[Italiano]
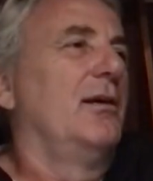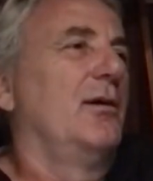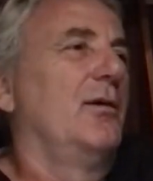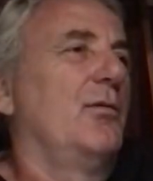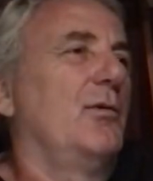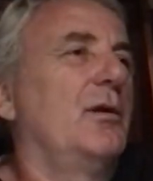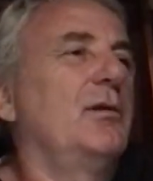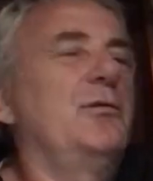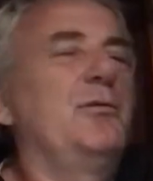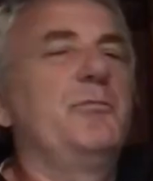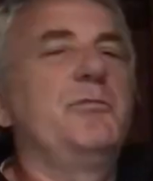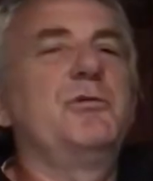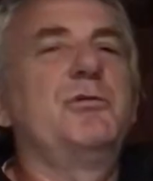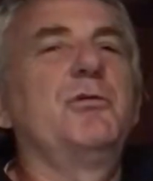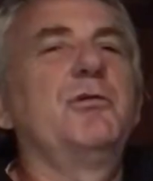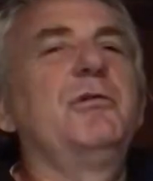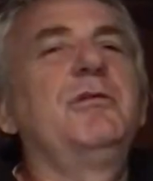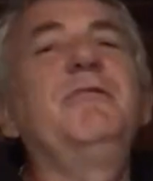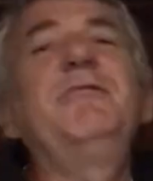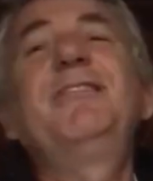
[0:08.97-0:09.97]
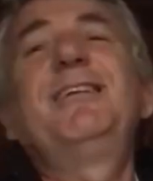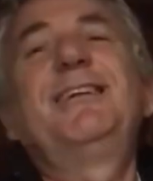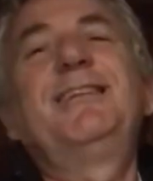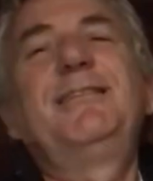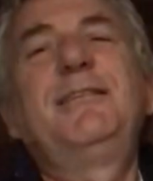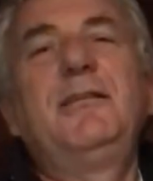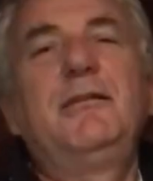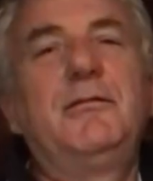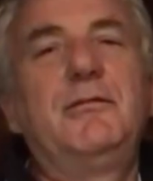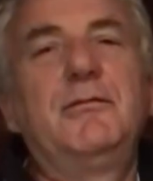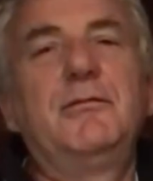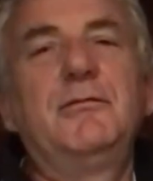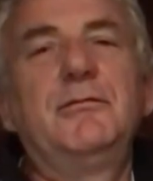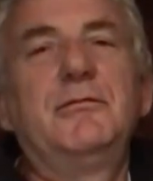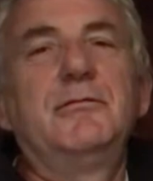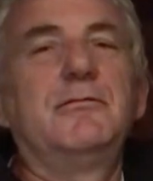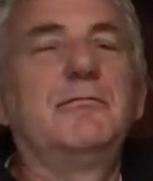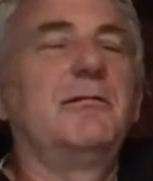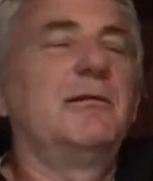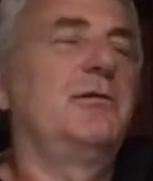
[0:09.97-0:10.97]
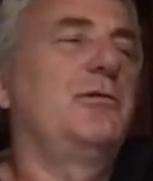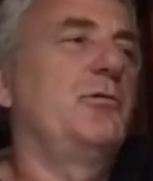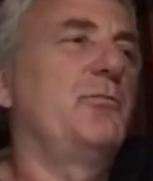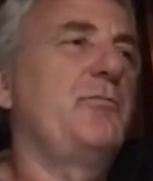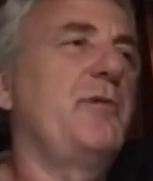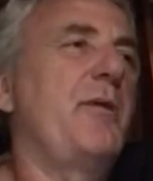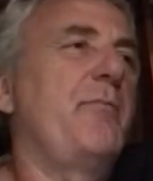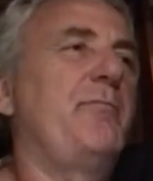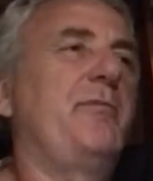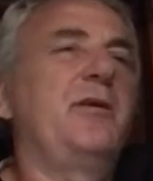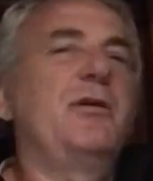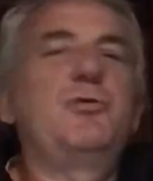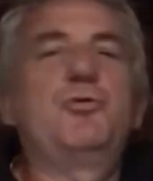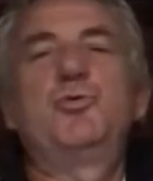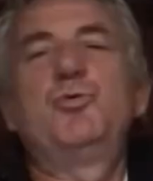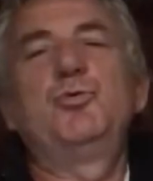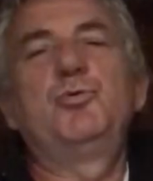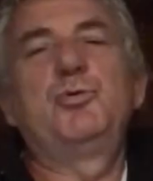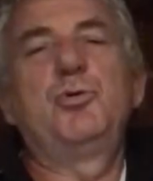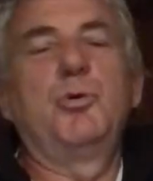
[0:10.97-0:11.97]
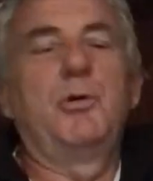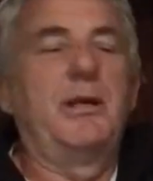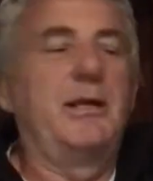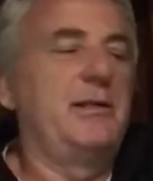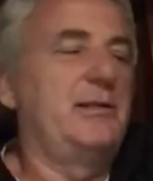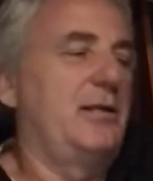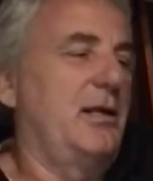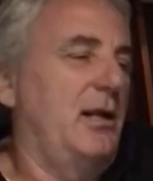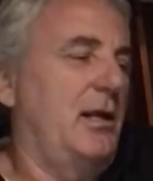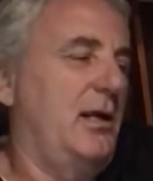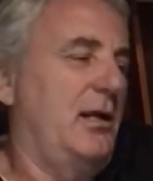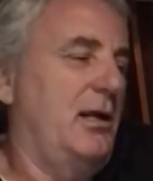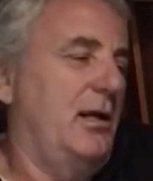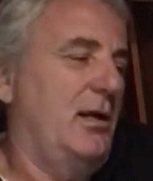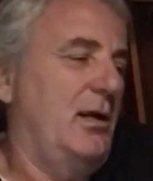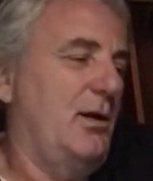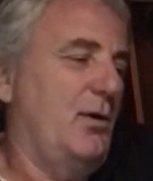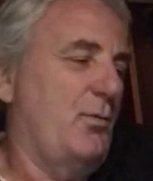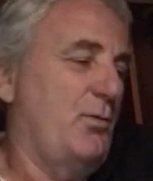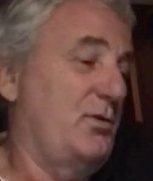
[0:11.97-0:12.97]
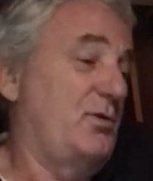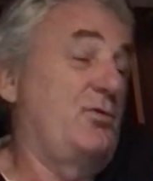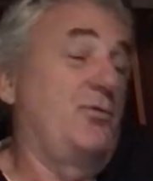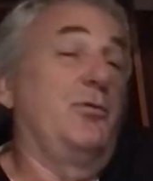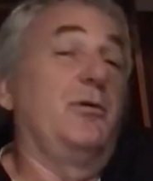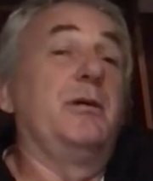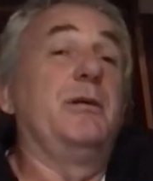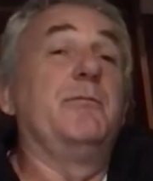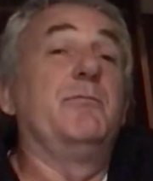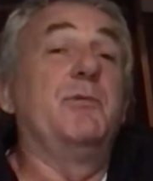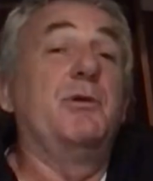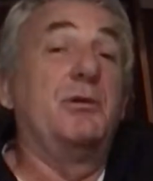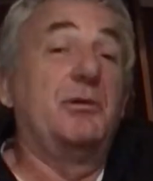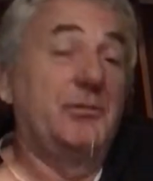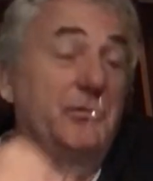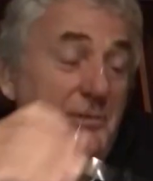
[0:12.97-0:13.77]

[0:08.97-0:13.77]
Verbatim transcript: quanto mi sono divertito, quanto mi è piaciuto leggere questo libro.